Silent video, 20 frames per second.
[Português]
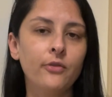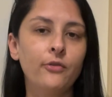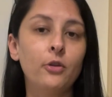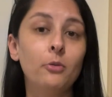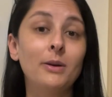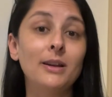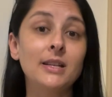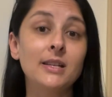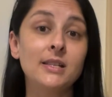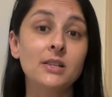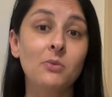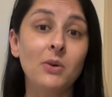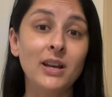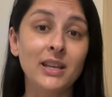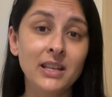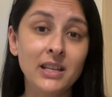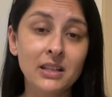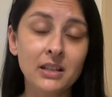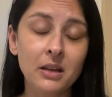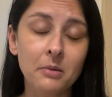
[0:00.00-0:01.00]
foi uma lesão
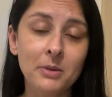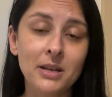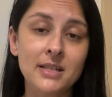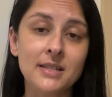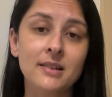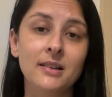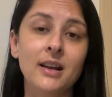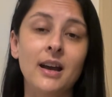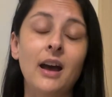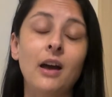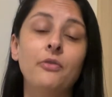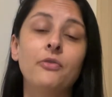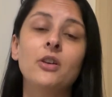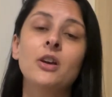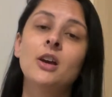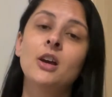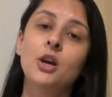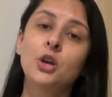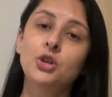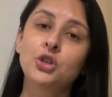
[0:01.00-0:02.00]
ainda mais grave,
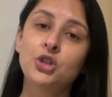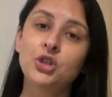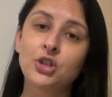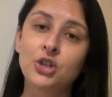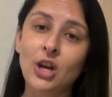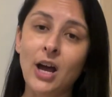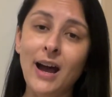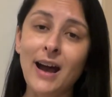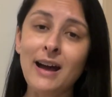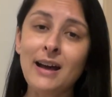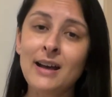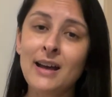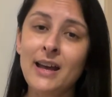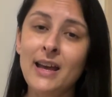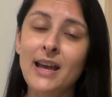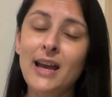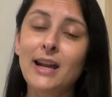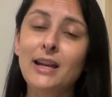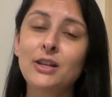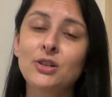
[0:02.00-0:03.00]
já
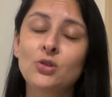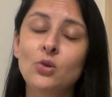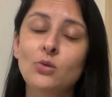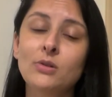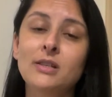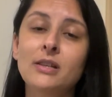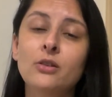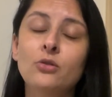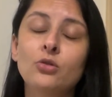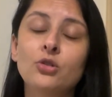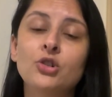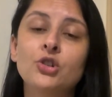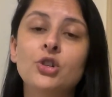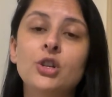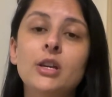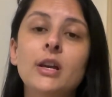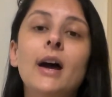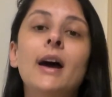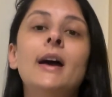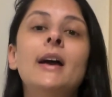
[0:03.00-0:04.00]
realizou
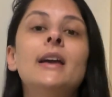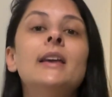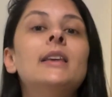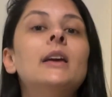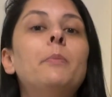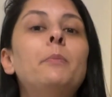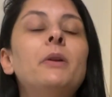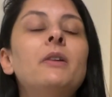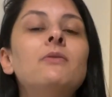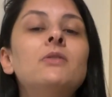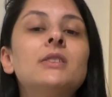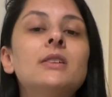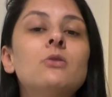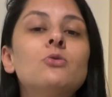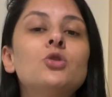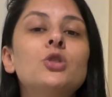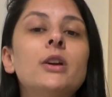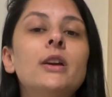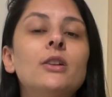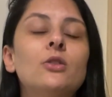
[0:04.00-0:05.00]
cirurgia e a
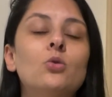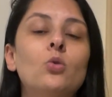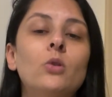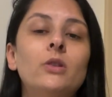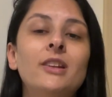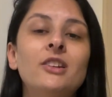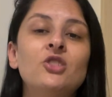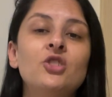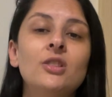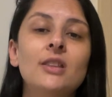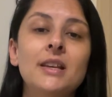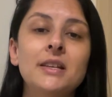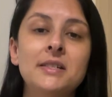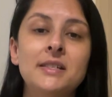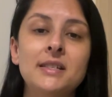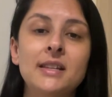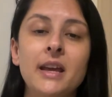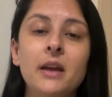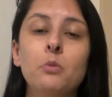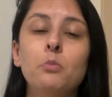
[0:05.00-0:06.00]
previsão de retorno é de
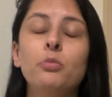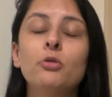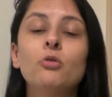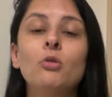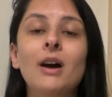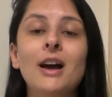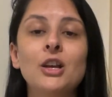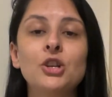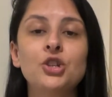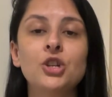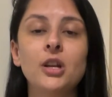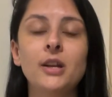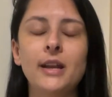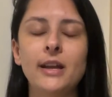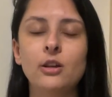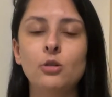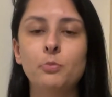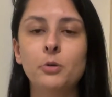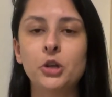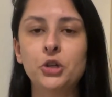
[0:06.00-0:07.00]
dezembro a
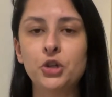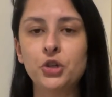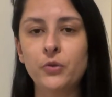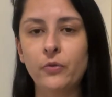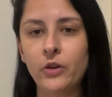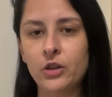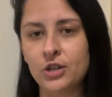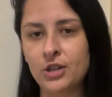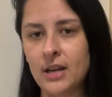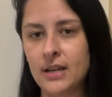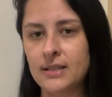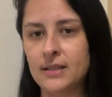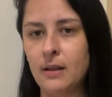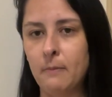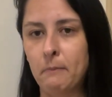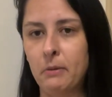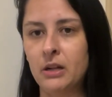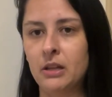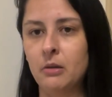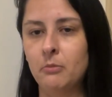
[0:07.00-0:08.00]
janeiro. Para a gente fechar esse
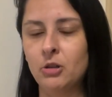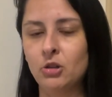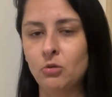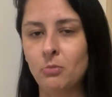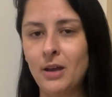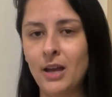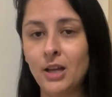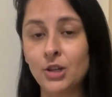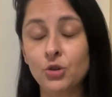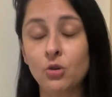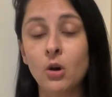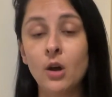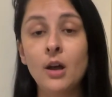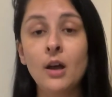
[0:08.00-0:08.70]
departamento médico,